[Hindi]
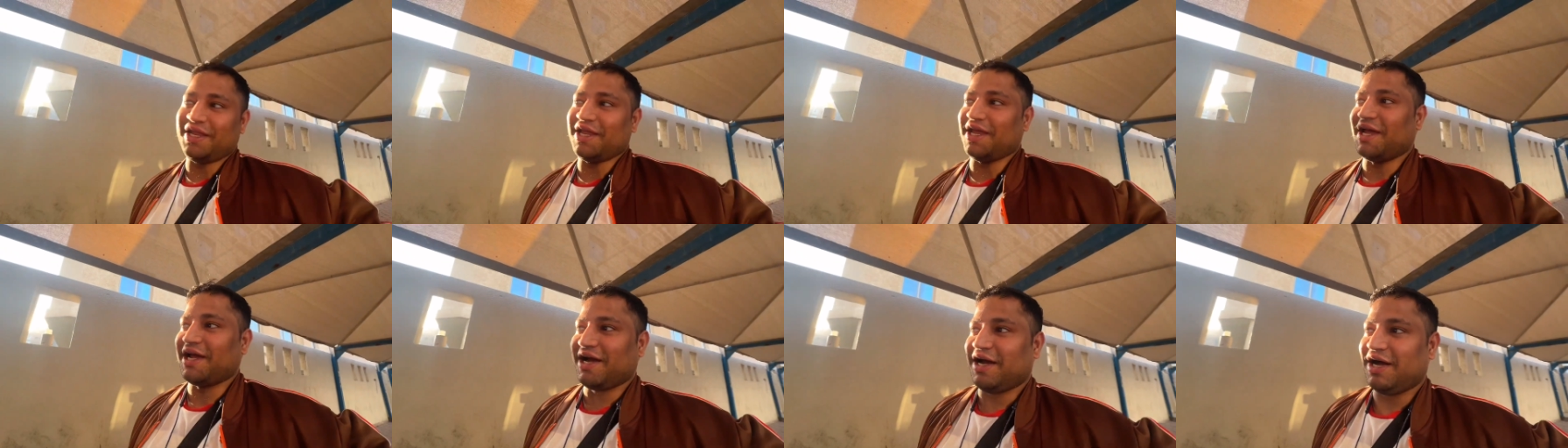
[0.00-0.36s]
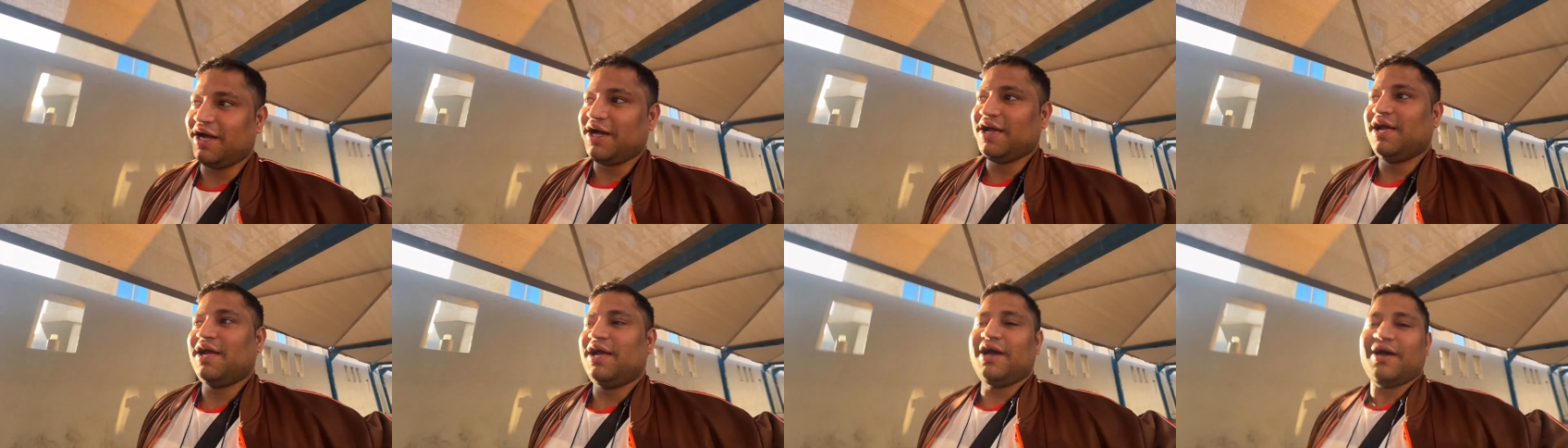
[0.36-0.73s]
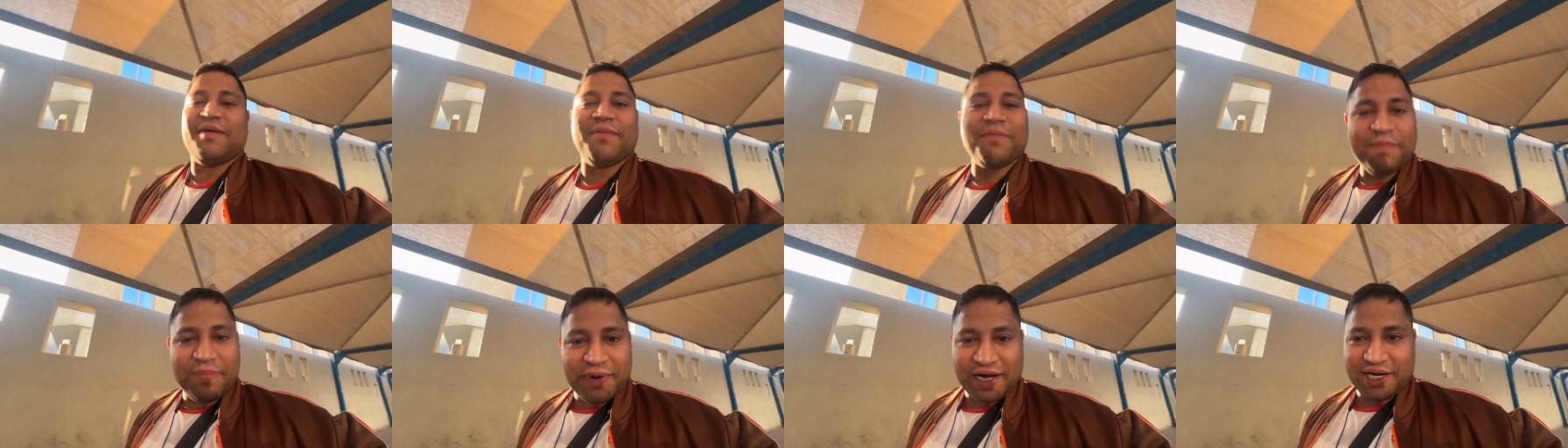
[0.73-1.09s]
जाएगा
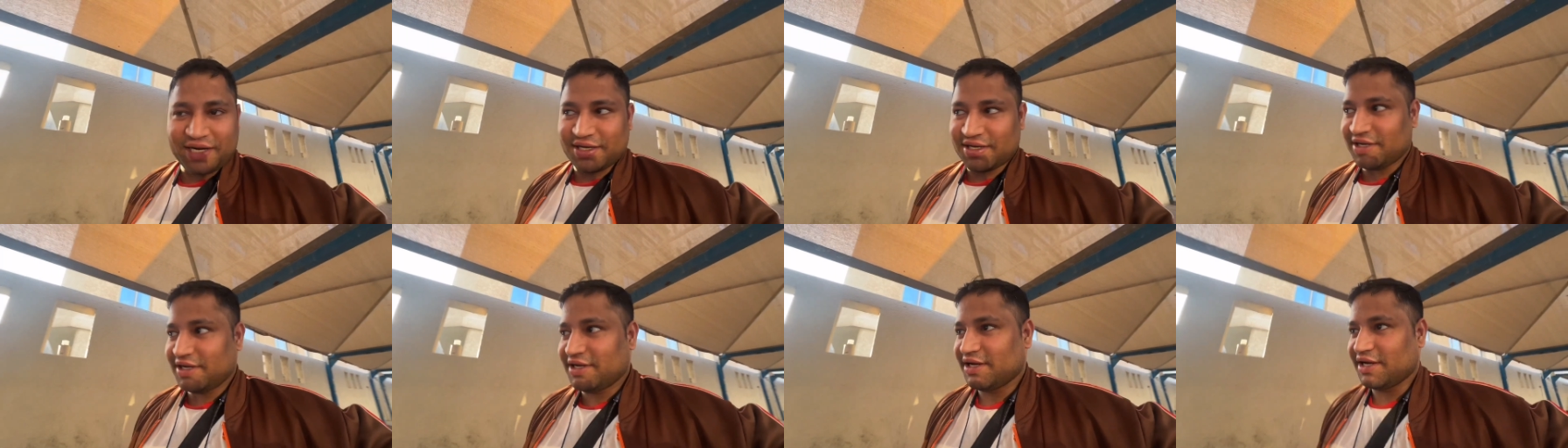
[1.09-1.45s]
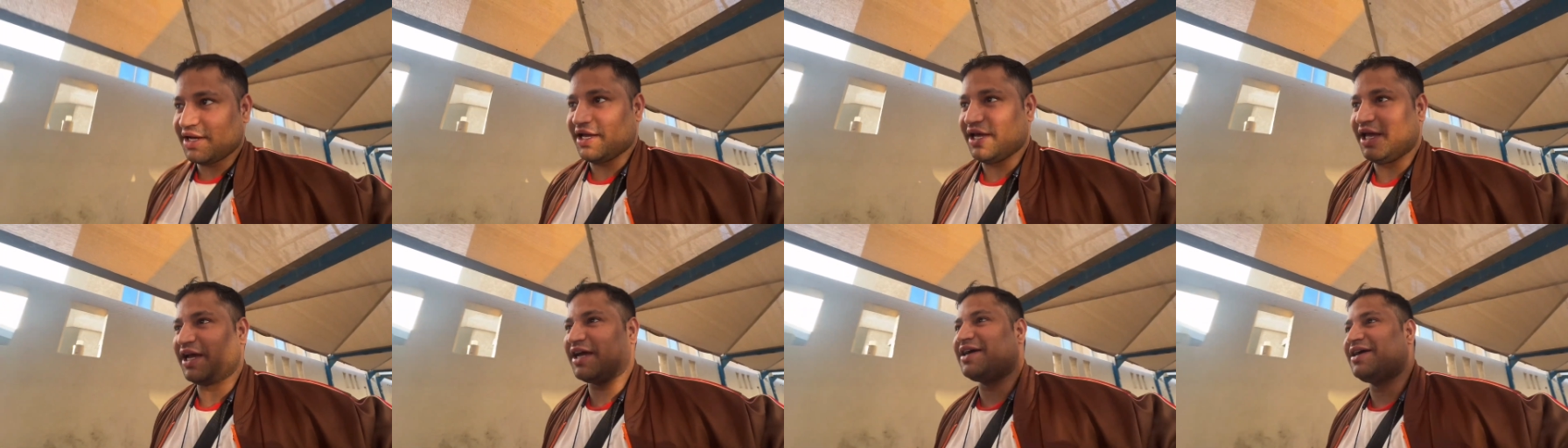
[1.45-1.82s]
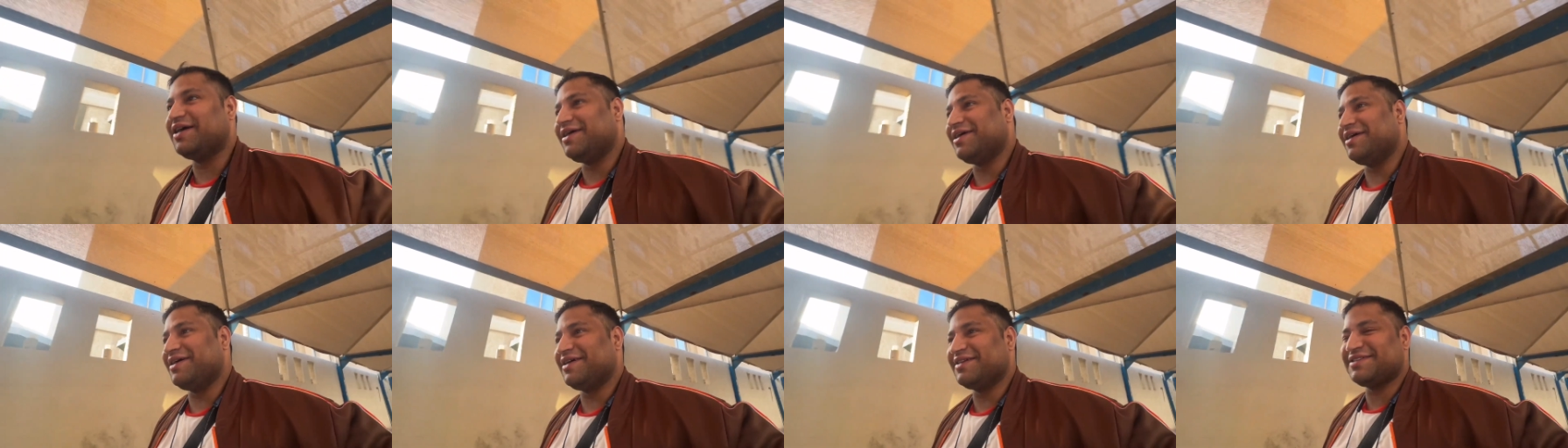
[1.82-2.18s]
बट एक
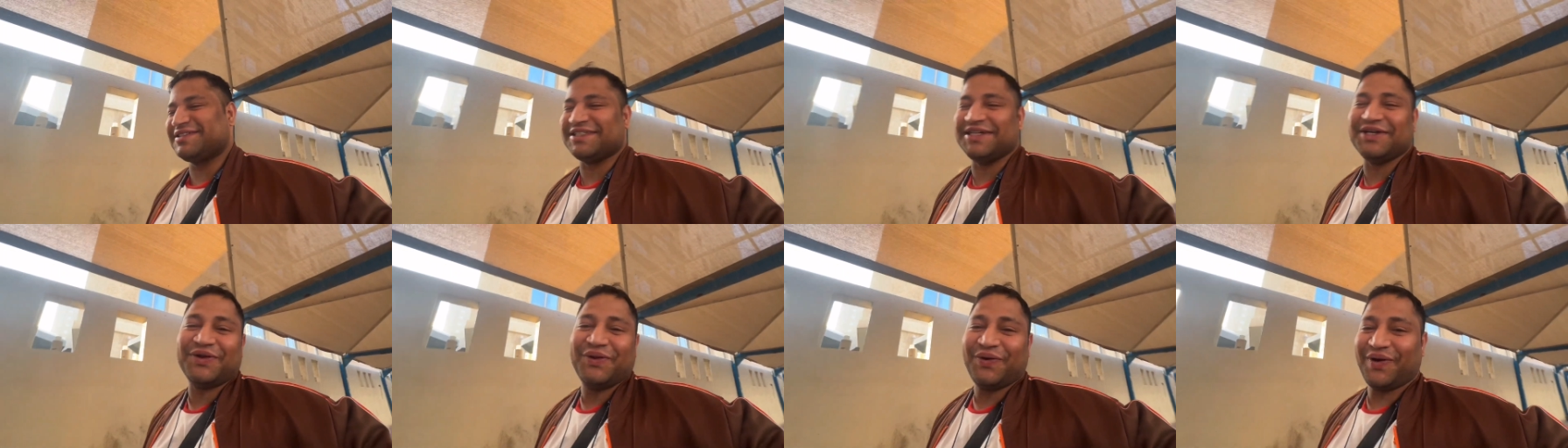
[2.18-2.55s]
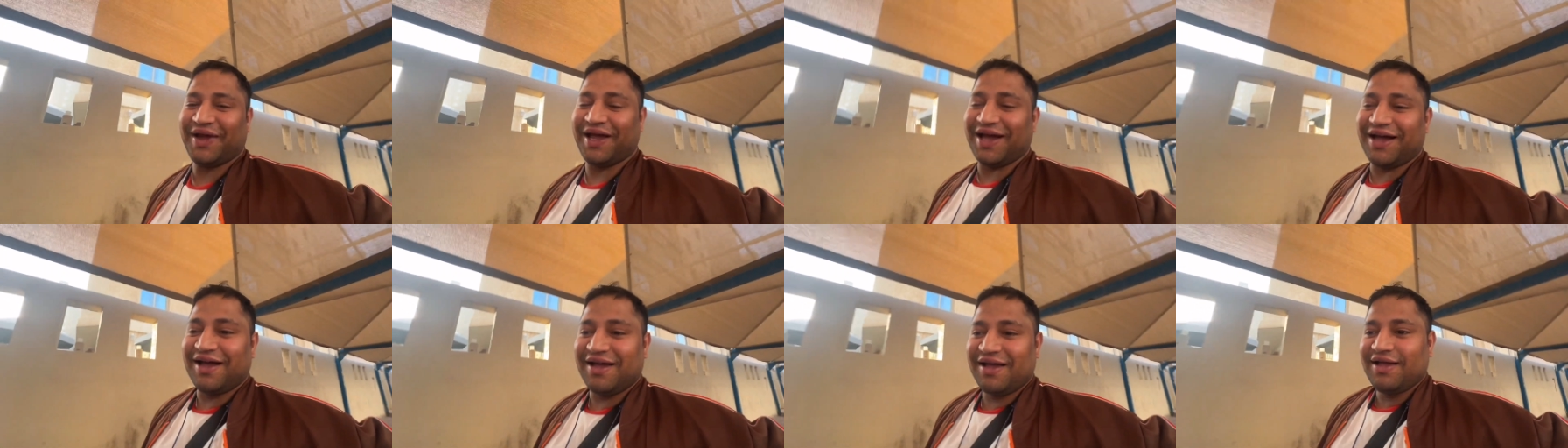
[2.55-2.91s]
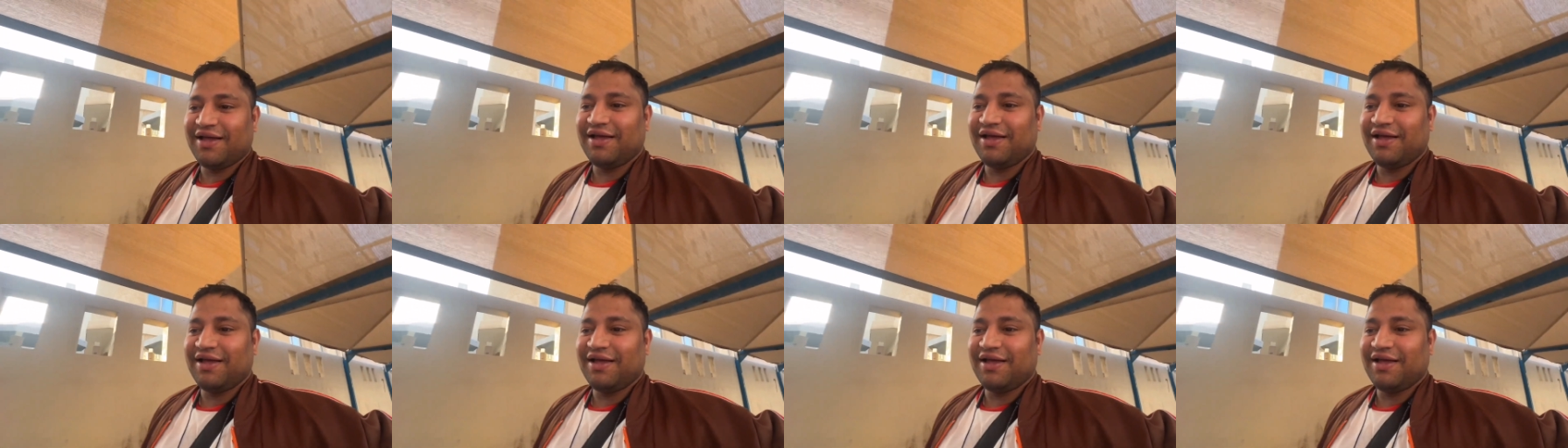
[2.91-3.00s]
सीर हो गया